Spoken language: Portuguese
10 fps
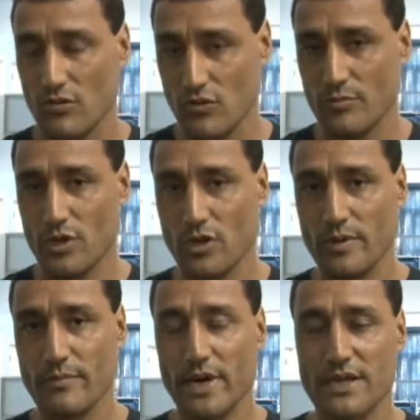Oi, meu
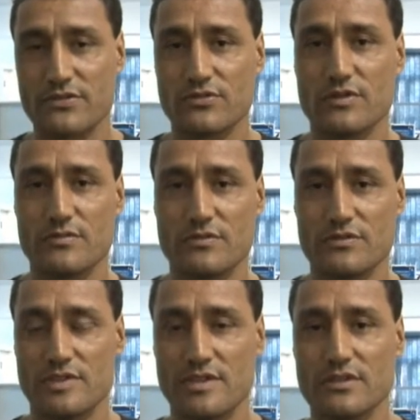nome é Márcio Ramos
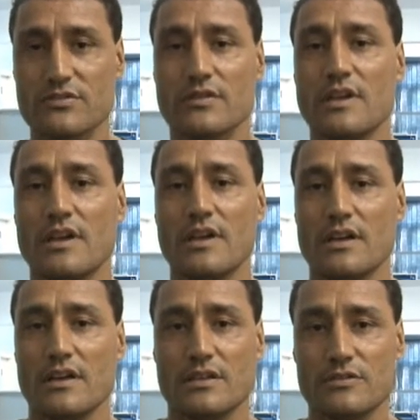dos Santos,
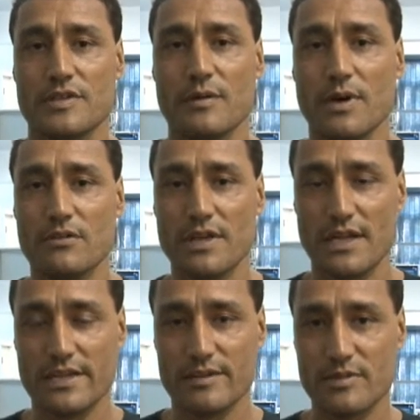eu trabalho
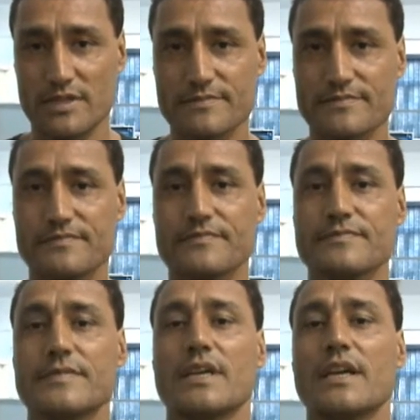na Libra.
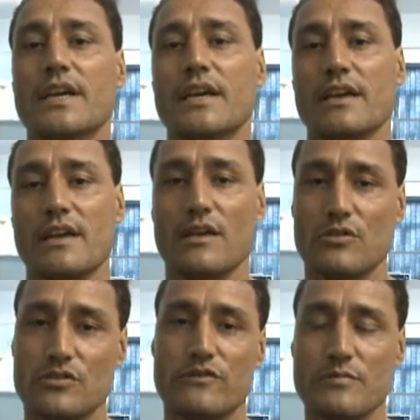É,
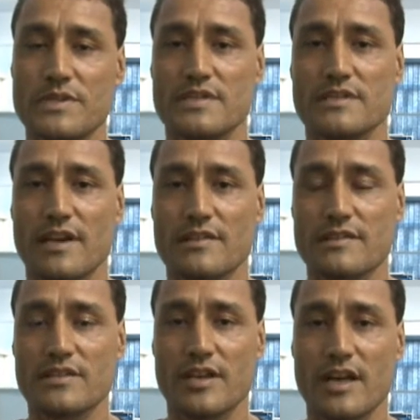hoje eu vim me
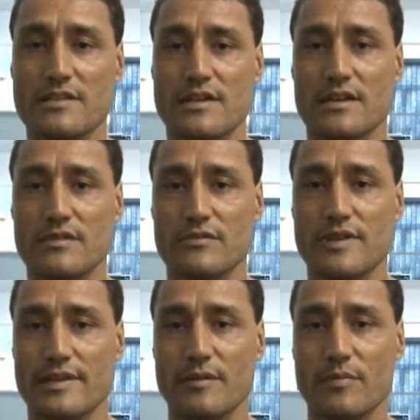sindicalizar aqui no
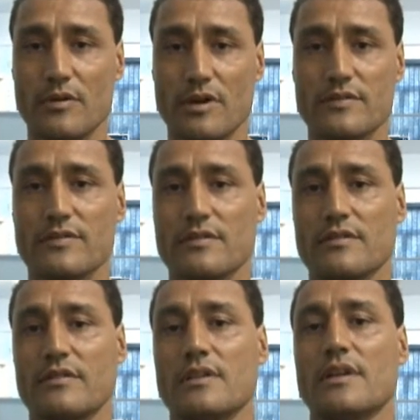Setaporte
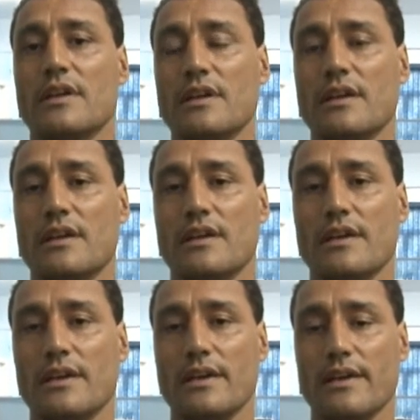
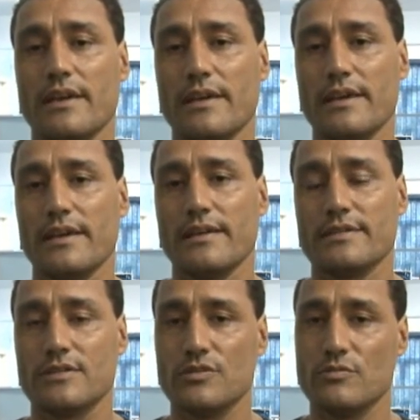é,
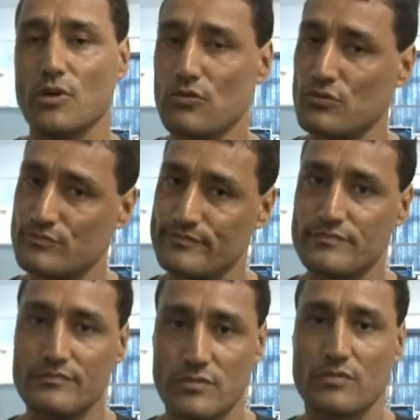e o meu
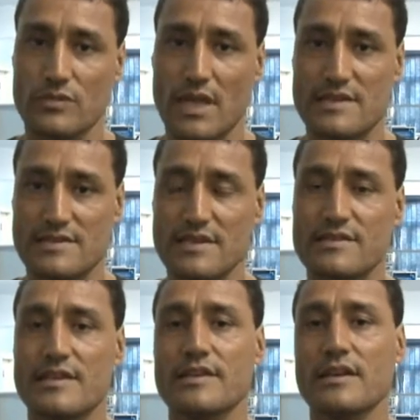lazer
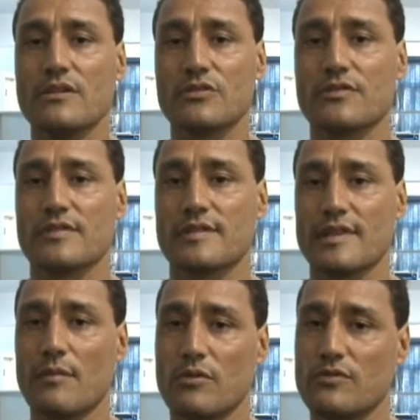seria aos
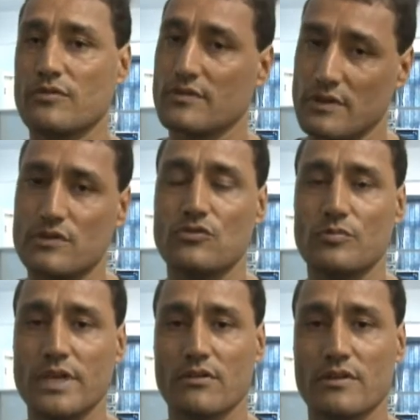sábados e
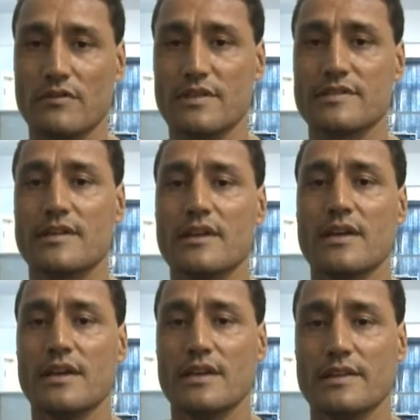domingo, às vezes,
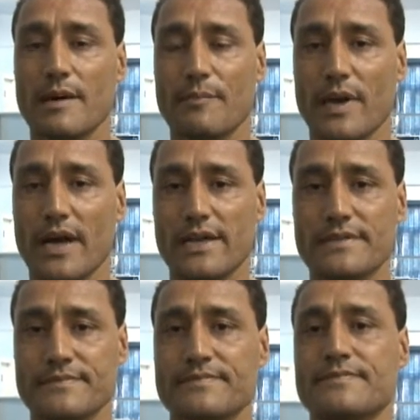na praia.